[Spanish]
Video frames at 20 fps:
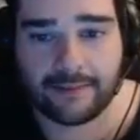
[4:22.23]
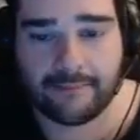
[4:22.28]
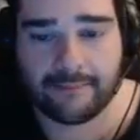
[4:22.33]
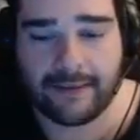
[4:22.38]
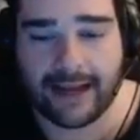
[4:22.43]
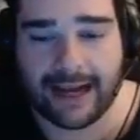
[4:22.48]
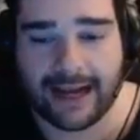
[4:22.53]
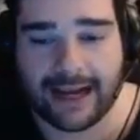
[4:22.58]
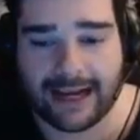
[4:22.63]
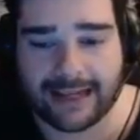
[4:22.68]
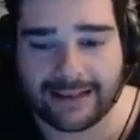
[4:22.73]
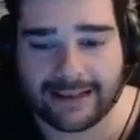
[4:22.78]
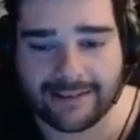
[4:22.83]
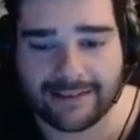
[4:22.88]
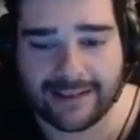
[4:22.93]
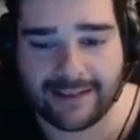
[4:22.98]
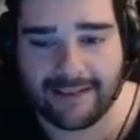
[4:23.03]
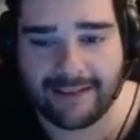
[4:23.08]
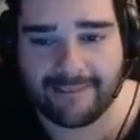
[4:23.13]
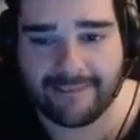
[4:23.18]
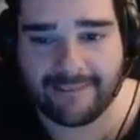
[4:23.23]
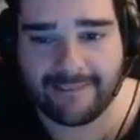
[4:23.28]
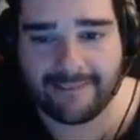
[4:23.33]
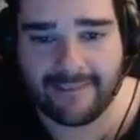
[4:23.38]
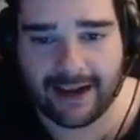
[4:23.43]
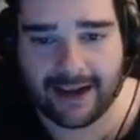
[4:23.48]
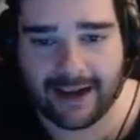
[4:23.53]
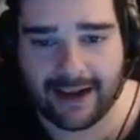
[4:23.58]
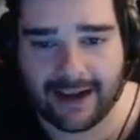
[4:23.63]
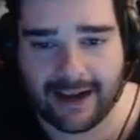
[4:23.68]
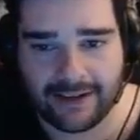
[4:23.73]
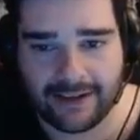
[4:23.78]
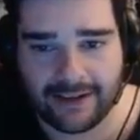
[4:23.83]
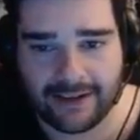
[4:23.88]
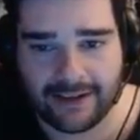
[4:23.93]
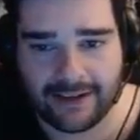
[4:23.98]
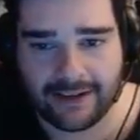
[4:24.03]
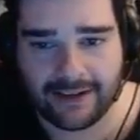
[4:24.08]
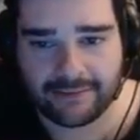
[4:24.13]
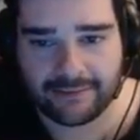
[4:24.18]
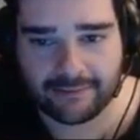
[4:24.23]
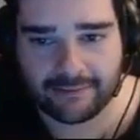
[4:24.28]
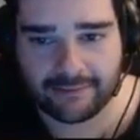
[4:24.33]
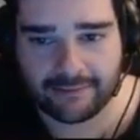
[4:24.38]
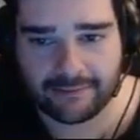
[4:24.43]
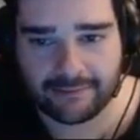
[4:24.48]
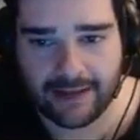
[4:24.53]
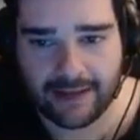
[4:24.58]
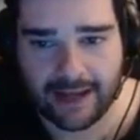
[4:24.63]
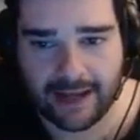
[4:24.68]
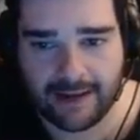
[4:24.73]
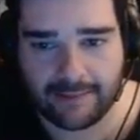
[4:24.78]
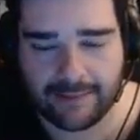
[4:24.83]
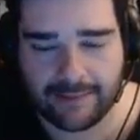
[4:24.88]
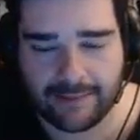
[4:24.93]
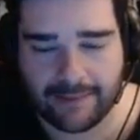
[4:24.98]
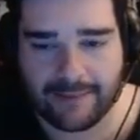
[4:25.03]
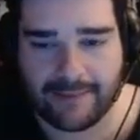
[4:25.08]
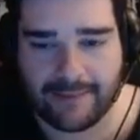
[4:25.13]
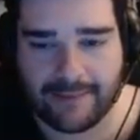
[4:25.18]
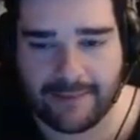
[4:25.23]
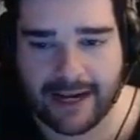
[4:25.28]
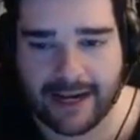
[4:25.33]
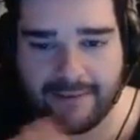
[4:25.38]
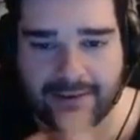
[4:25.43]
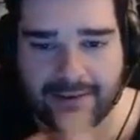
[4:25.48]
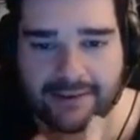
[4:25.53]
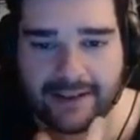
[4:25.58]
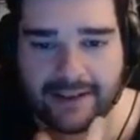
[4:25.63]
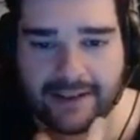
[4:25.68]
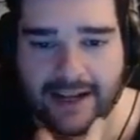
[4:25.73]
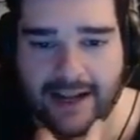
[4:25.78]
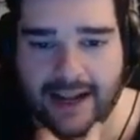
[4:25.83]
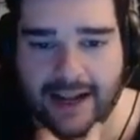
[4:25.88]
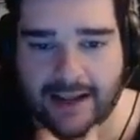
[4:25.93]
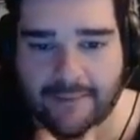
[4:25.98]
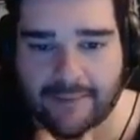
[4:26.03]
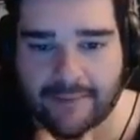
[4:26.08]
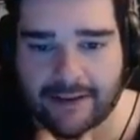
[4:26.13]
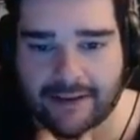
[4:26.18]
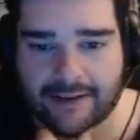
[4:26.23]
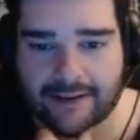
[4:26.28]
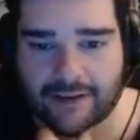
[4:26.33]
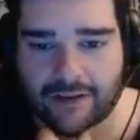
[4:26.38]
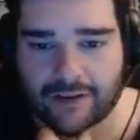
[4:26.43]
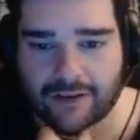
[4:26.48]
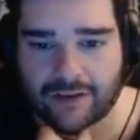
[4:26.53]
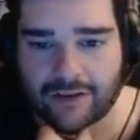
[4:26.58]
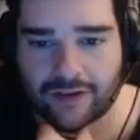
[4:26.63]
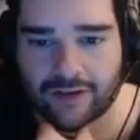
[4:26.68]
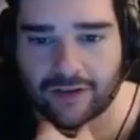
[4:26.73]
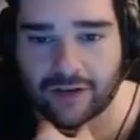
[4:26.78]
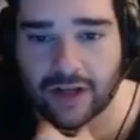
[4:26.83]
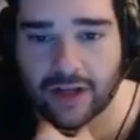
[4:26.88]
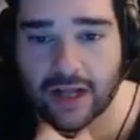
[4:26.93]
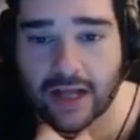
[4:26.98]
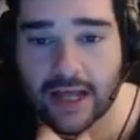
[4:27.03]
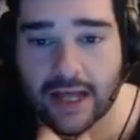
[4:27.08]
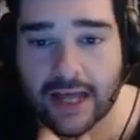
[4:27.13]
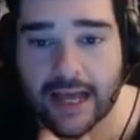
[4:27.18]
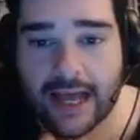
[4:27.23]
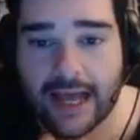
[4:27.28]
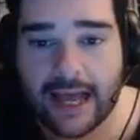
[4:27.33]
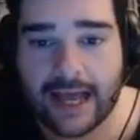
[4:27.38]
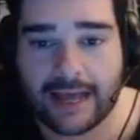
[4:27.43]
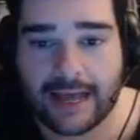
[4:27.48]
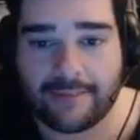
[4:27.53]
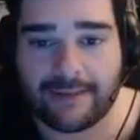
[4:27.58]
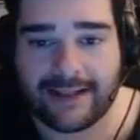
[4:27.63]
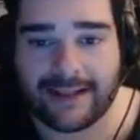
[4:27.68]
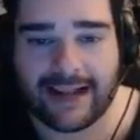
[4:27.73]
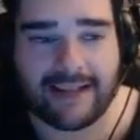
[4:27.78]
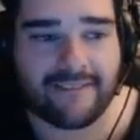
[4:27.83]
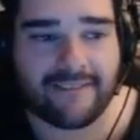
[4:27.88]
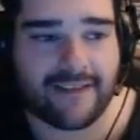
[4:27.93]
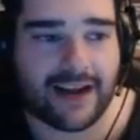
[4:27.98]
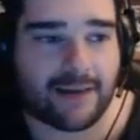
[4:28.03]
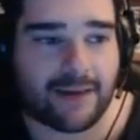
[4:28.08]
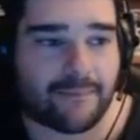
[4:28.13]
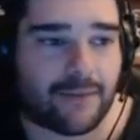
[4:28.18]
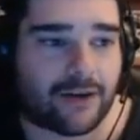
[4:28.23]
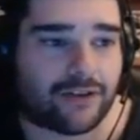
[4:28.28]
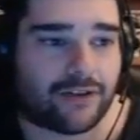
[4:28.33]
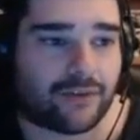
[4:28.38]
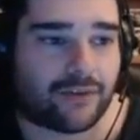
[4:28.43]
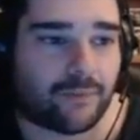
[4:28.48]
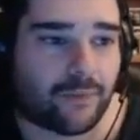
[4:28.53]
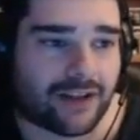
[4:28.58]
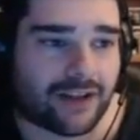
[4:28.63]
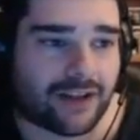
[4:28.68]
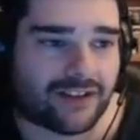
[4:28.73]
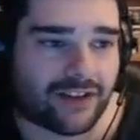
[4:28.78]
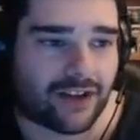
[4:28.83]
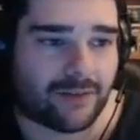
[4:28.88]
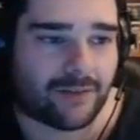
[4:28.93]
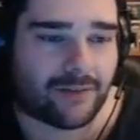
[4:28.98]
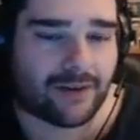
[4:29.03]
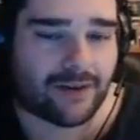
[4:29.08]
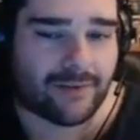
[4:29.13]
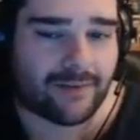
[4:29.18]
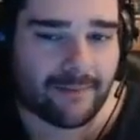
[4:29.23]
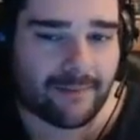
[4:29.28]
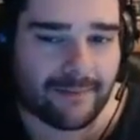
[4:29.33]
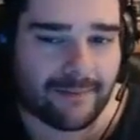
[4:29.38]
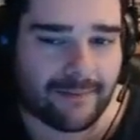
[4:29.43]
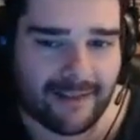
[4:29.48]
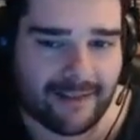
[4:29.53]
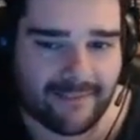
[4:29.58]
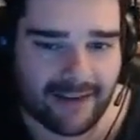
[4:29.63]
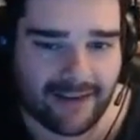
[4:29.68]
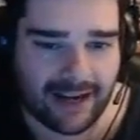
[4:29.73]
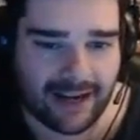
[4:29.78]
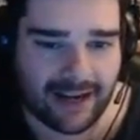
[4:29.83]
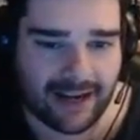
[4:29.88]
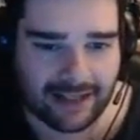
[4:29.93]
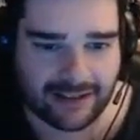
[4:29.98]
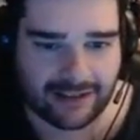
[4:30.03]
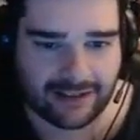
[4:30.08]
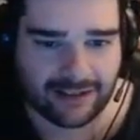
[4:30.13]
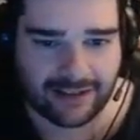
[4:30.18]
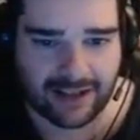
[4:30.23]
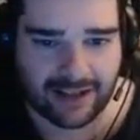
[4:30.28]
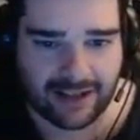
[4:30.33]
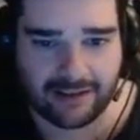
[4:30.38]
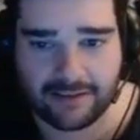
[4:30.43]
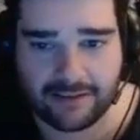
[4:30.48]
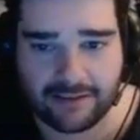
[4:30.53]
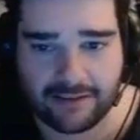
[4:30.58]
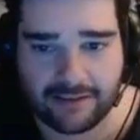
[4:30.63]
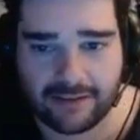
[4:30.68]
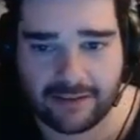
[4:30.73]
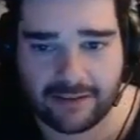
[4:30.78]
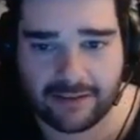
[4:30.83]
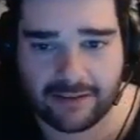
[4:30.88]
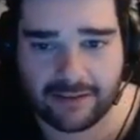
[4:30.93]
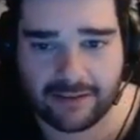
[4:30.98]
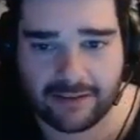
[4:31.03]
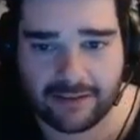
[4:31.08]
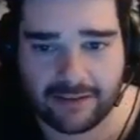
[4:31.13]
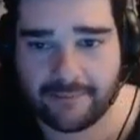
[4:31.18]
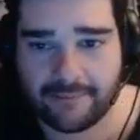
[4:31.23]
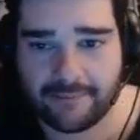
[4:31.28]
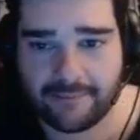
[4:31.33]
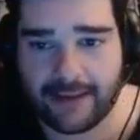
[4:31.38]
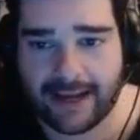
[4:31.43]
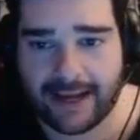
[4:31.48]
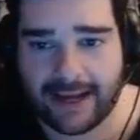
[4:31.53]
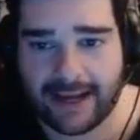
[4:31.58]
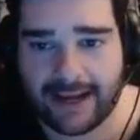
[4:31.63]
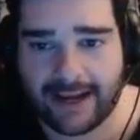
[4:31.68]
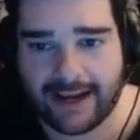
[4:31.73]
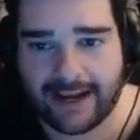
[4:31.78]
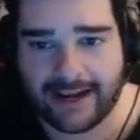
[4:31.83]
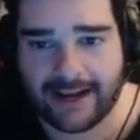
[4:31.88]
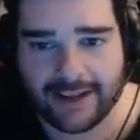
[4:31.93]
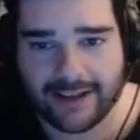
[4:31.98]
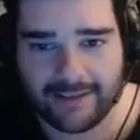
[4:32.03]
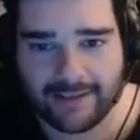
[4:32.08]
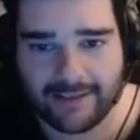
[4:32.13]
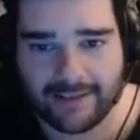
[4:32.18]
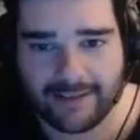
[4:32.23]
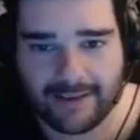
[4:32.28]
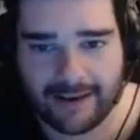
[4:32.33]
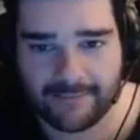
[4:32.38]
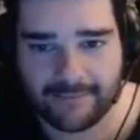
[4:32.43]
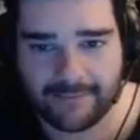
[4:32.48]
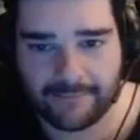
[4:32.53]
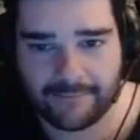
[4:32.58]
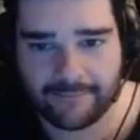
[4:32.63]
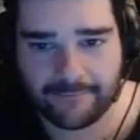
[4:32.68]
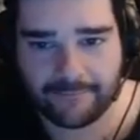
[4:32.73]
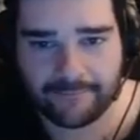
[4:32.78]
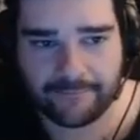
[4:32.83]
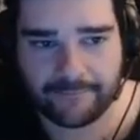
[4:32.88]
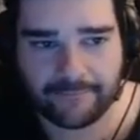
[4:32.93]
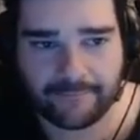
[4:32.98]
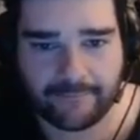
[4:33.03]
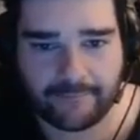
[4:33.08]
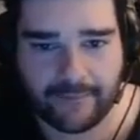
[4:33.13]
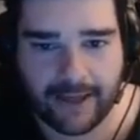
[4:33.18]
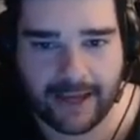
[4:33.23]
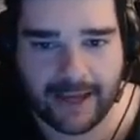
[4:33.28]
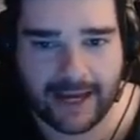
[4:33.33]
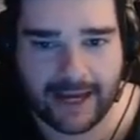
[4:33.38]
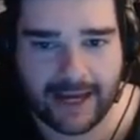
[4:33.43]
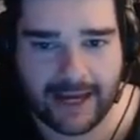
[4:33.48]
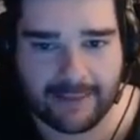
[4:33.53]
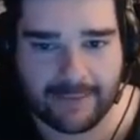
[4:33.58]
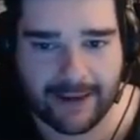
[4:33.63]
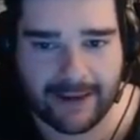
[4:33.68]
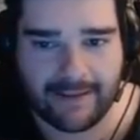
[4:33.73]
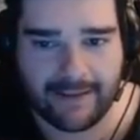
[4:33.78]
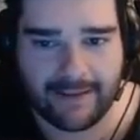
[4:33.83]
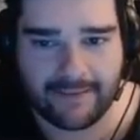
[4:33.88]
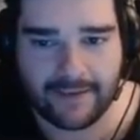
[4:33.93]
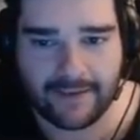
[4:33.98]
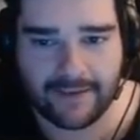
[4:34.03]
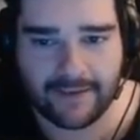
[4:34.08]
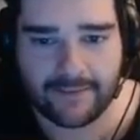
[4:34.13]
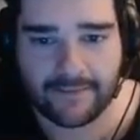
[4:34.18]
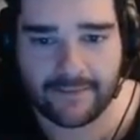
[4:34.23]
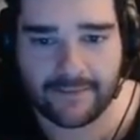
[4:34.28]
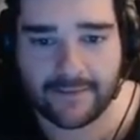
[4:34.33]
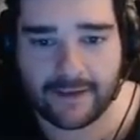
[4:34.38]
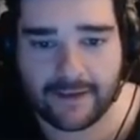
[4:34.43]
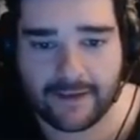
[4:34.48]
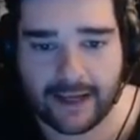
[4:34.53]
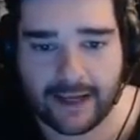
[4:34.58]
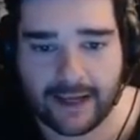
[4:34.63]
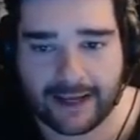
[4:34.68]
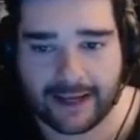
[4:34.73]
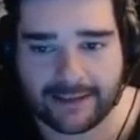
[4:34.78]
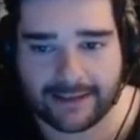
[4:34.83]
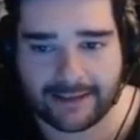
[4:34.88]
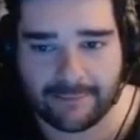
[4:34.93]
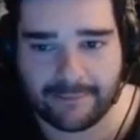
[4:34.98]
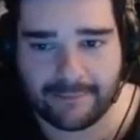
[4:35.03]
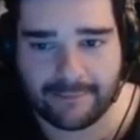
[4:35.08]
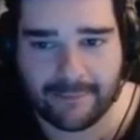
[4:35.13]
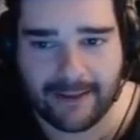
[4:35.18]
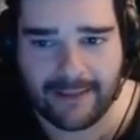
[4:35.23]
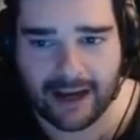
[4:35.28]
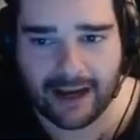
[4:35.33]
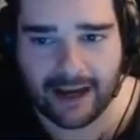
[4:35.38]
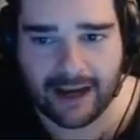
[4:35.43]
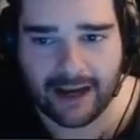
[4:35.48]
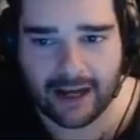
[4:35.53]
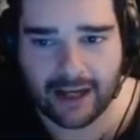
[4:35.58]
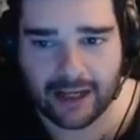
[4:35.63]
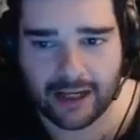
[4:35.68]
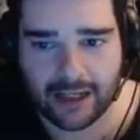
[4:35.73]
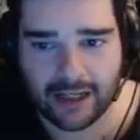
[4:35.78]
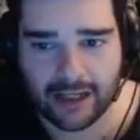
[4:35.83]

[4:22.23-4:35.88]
Venga, Katy entra, anda, cariño. A ver, vamos a llamarla, a ver si quiere meterse con nosotros. Eh, invitar a entrar, por supuesto. ¿Cómo no voy a invitar a entrar a Katisa? Venga, anda, cariño, entra. Venga, para adentro. Es que estás empapada.